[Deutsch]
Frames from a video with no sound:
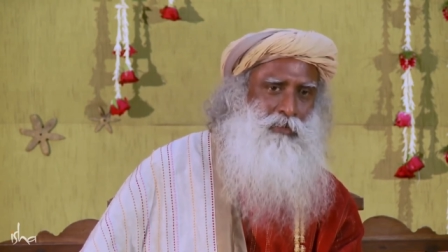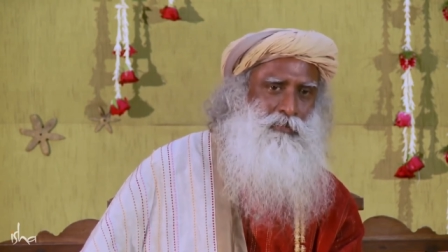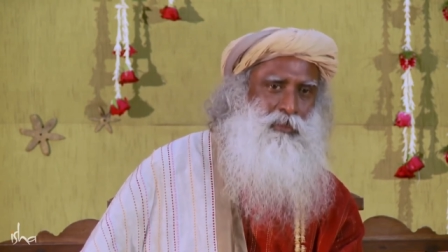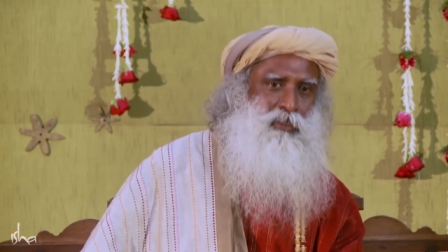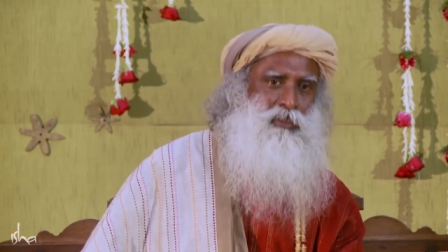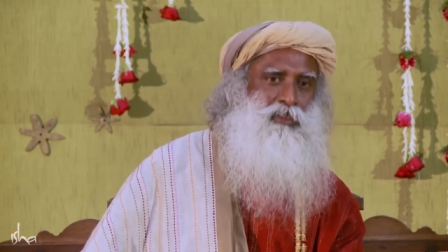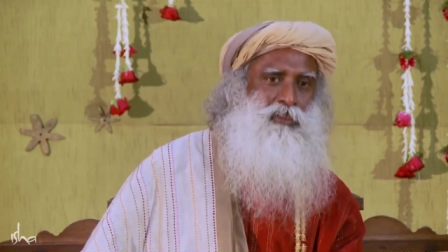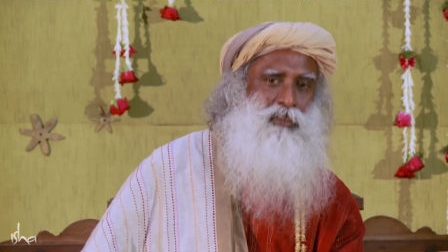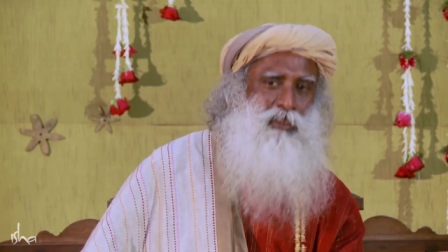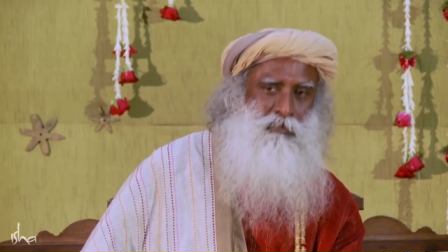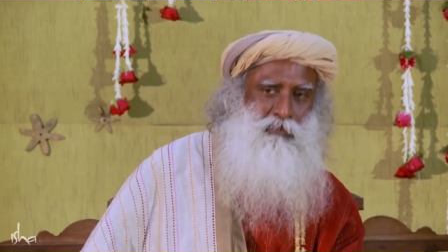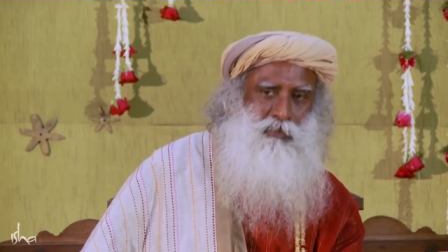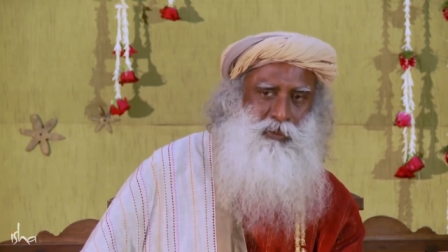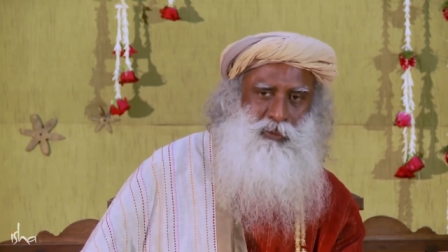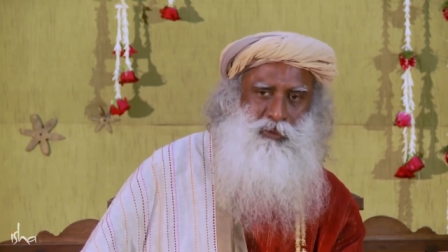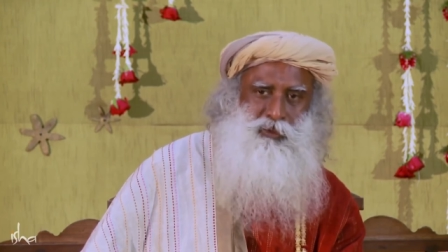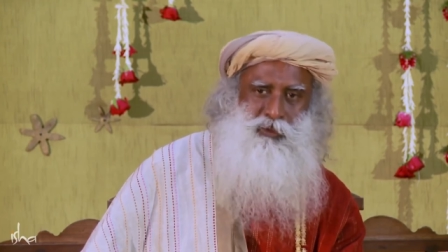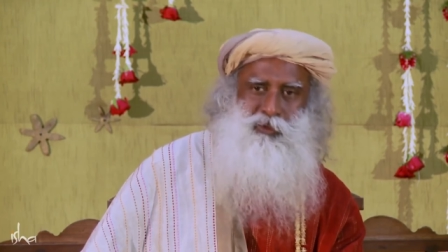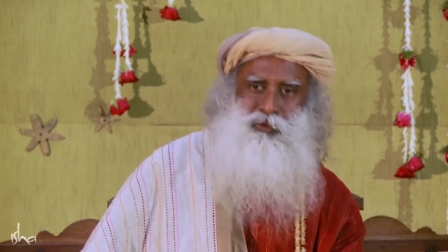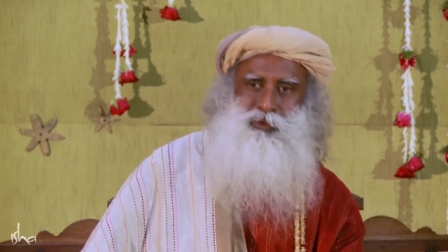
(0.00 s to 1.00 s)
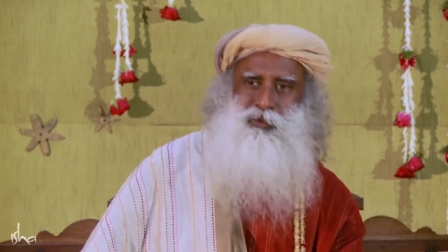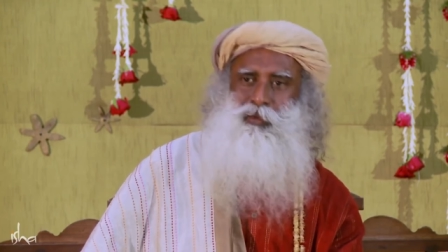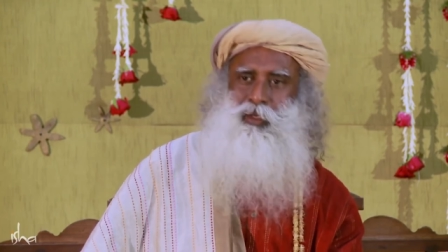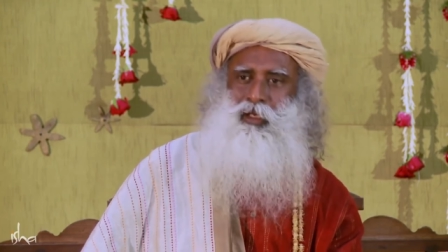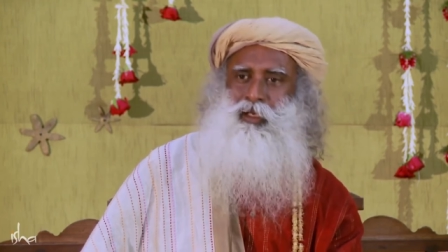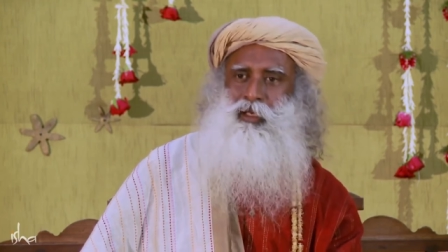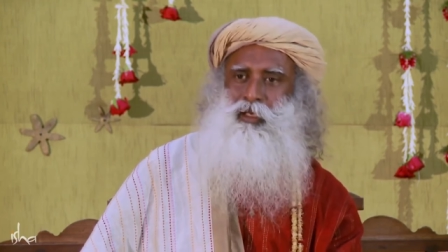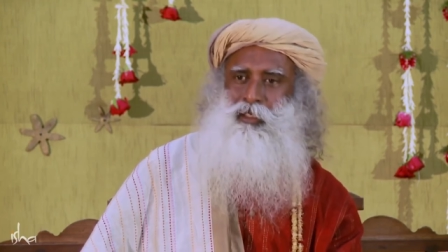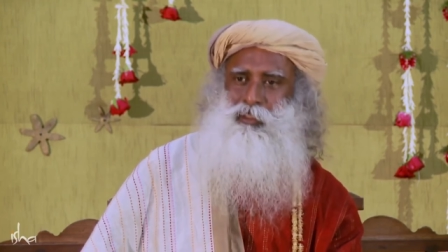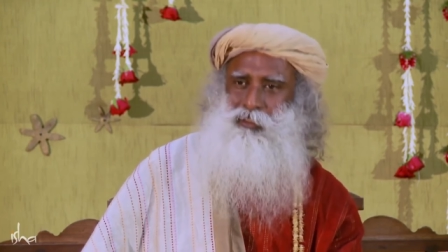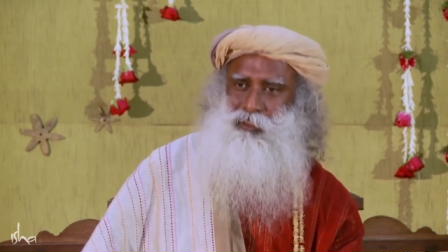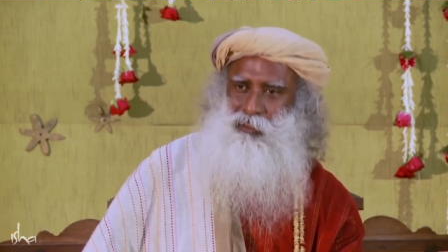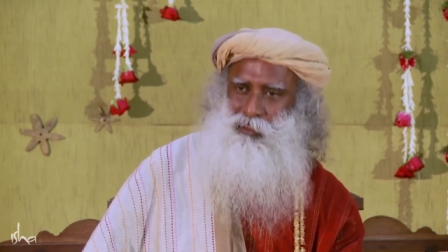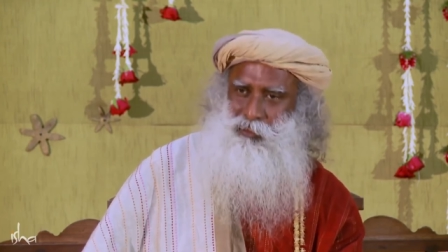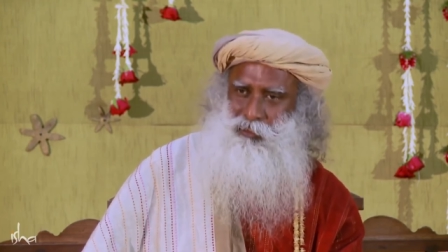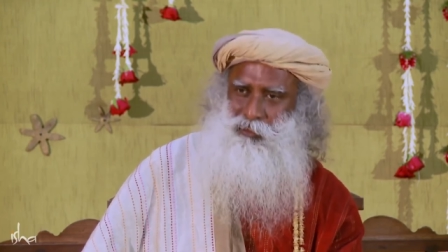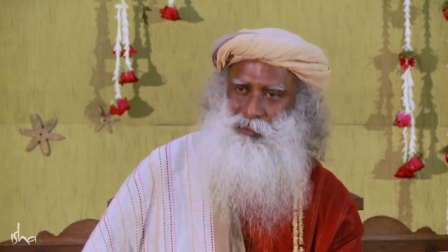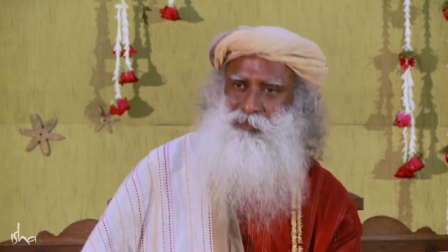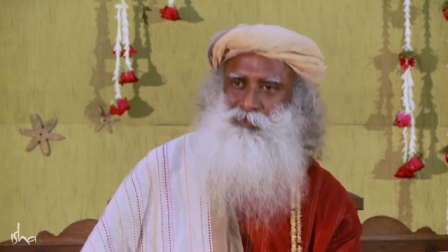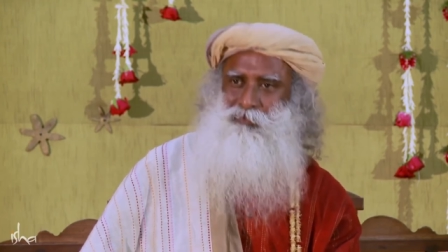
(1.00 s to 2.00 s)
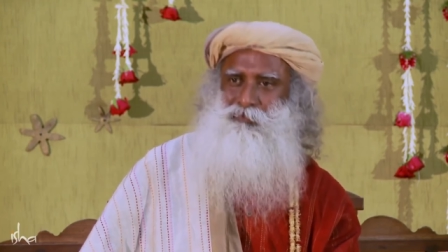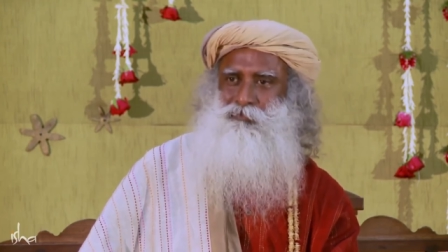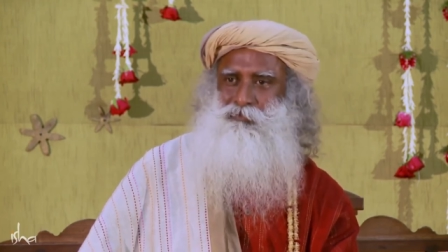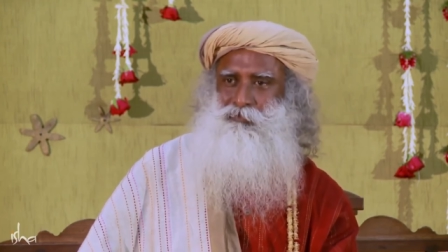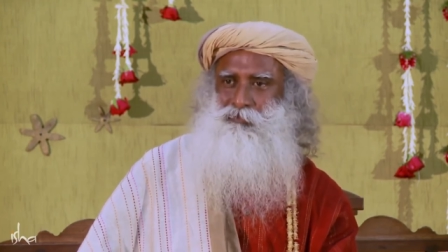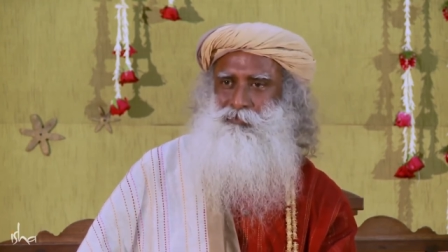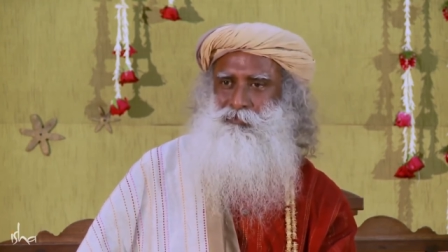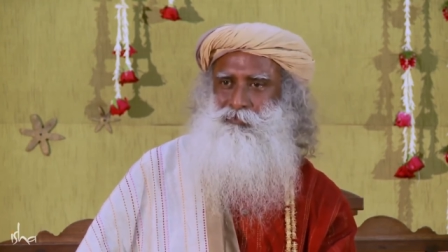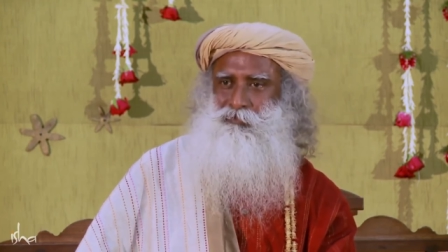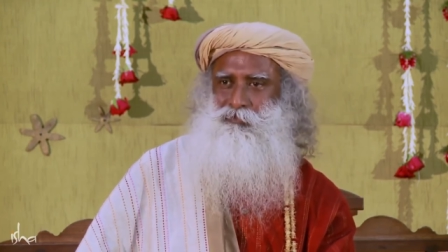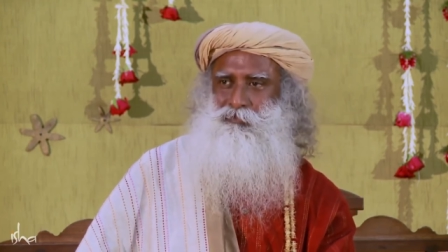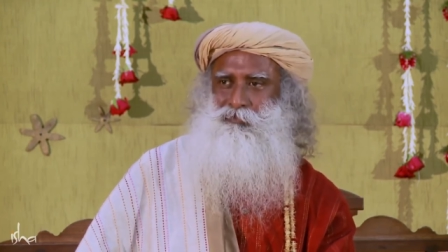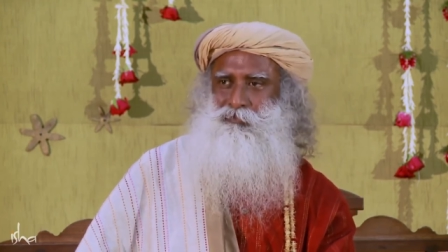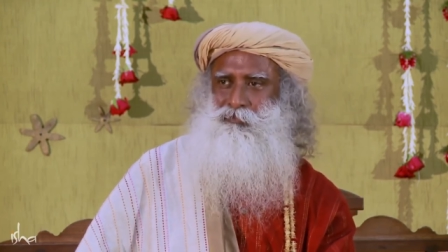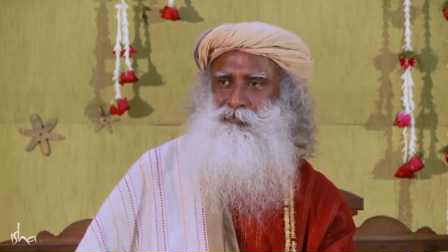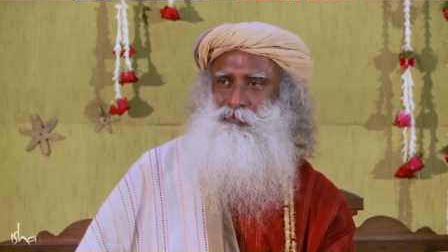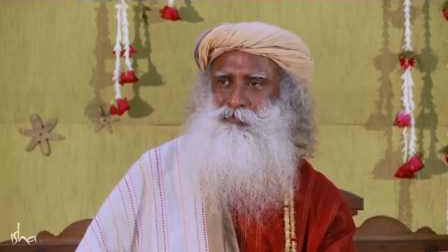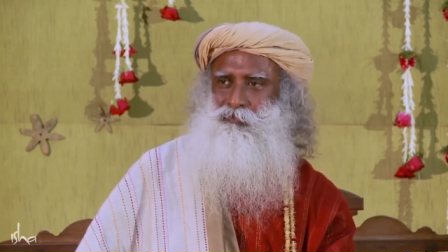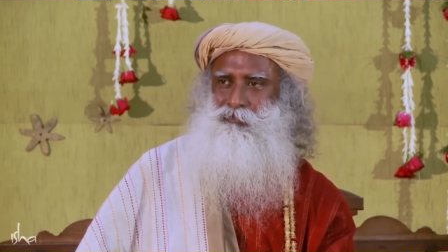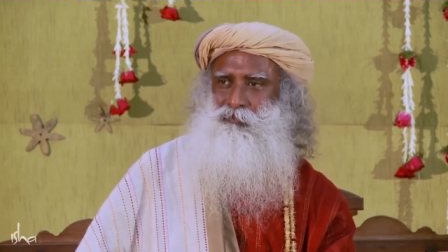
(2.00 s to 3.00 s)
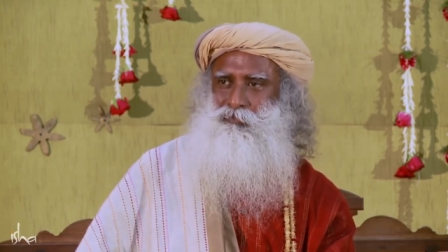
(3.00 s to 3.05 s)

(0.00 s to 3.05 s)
gibt es die ganze Zeit etwas zu tun, ohne Ende.